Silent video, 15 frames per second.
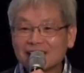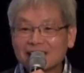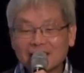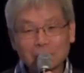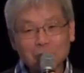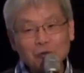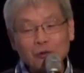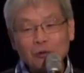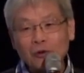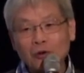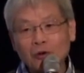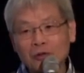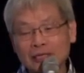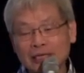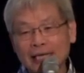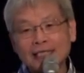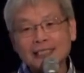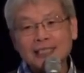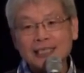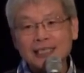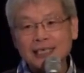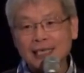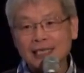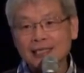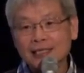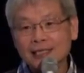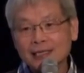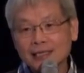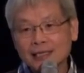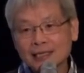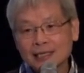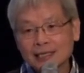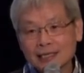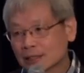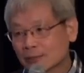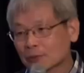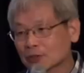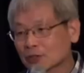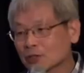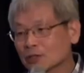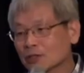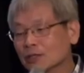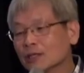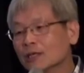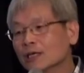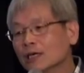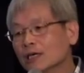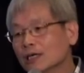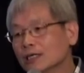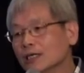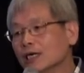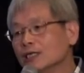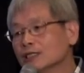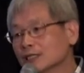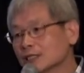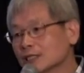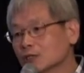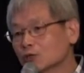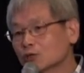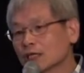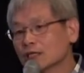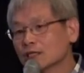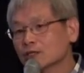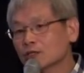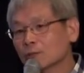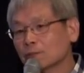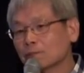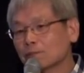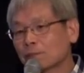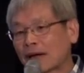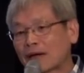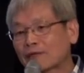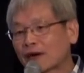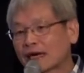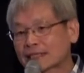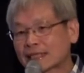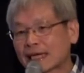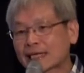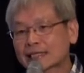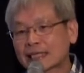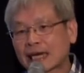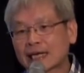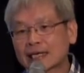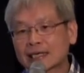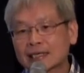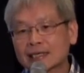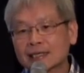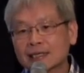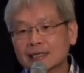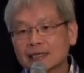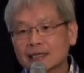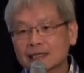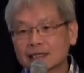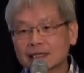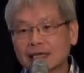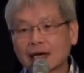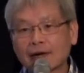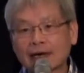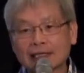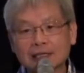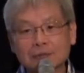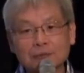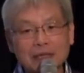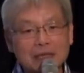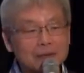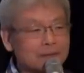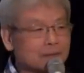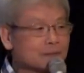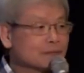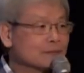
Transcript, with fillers: 那如果年轻人差不多二十几岁就白发苍苍呢？那是老还是病？